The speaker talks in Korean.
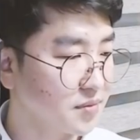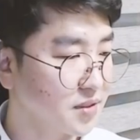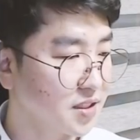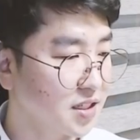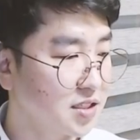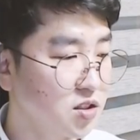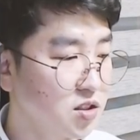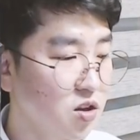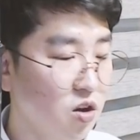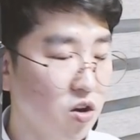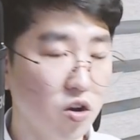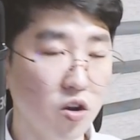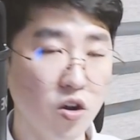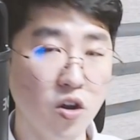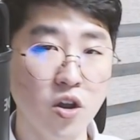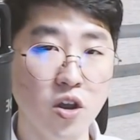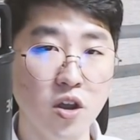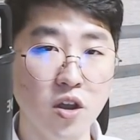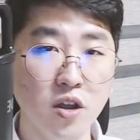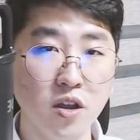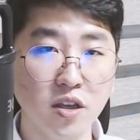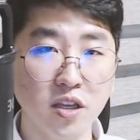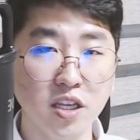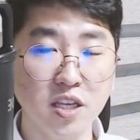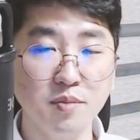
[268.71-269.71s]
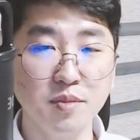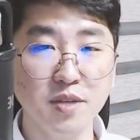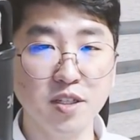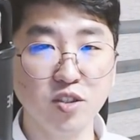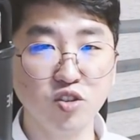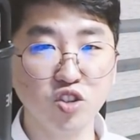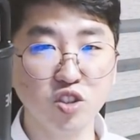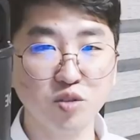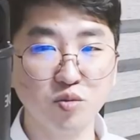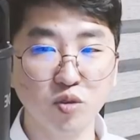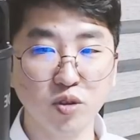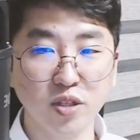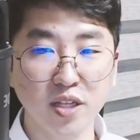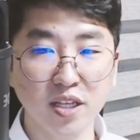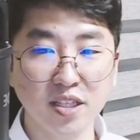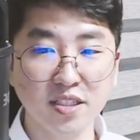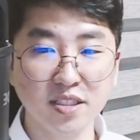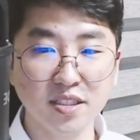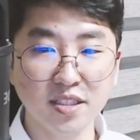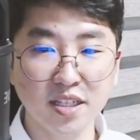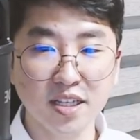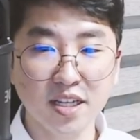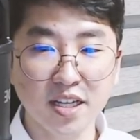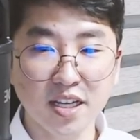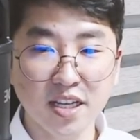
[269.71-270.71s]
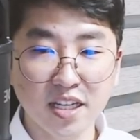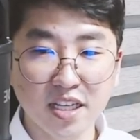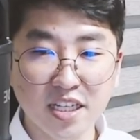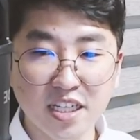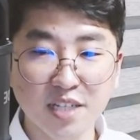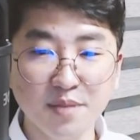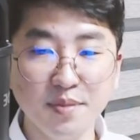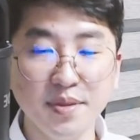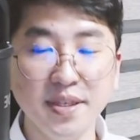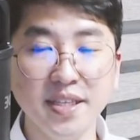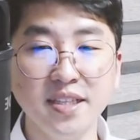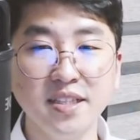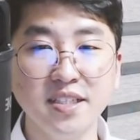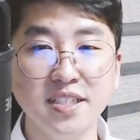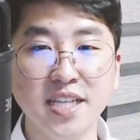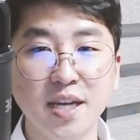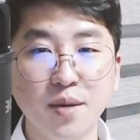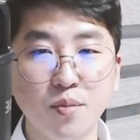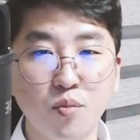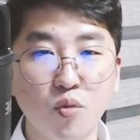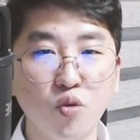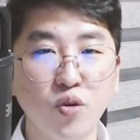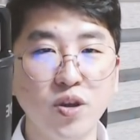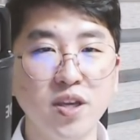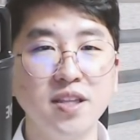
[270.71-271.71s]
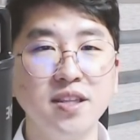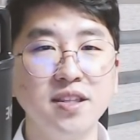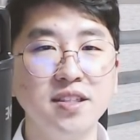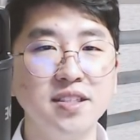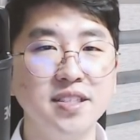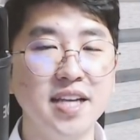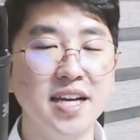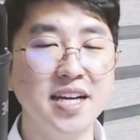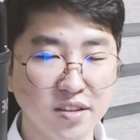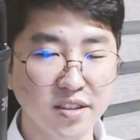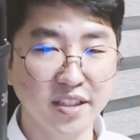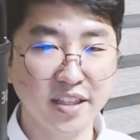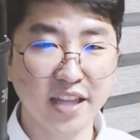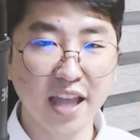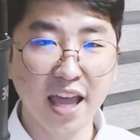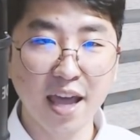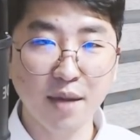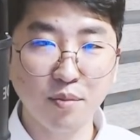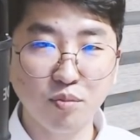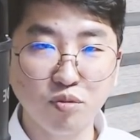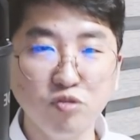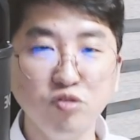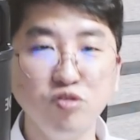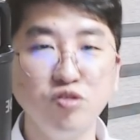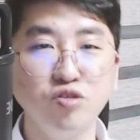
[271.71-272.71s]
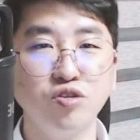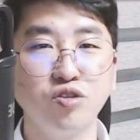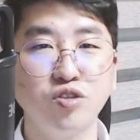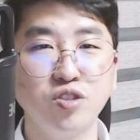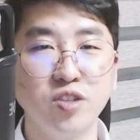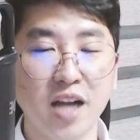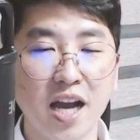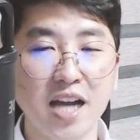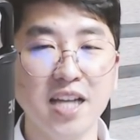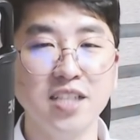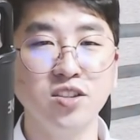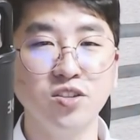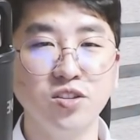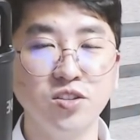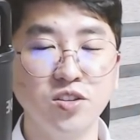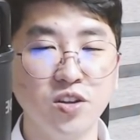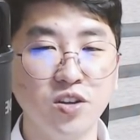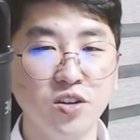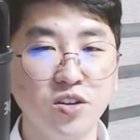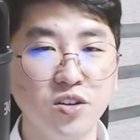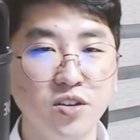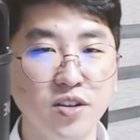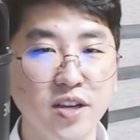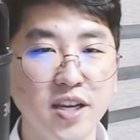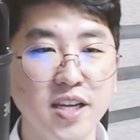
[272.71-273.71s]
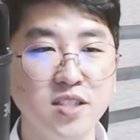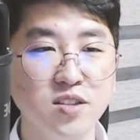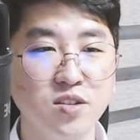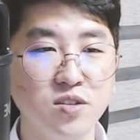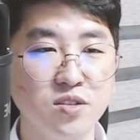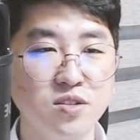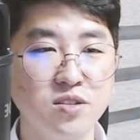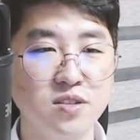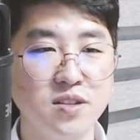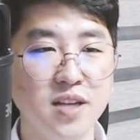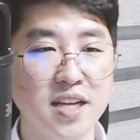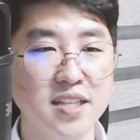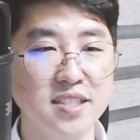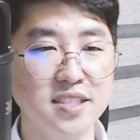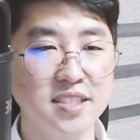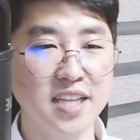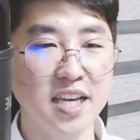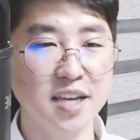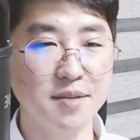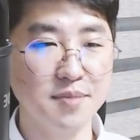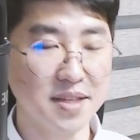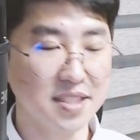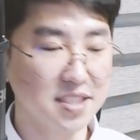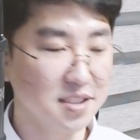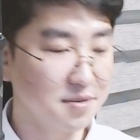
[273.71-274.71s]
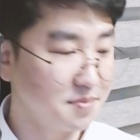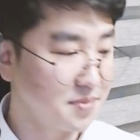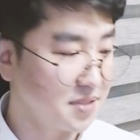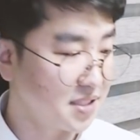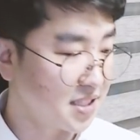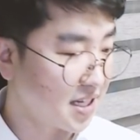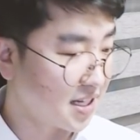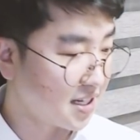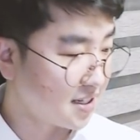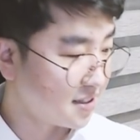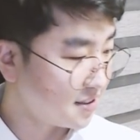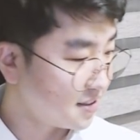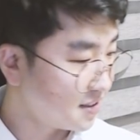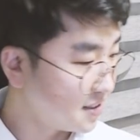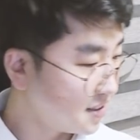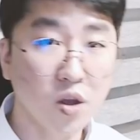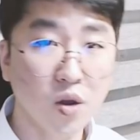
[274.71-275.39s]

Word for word: 그래서 김일주를 볼 때는 금이 있느냐 목이 있느냐 대분류를 하셔서 해석을 하는 게 맞습니다.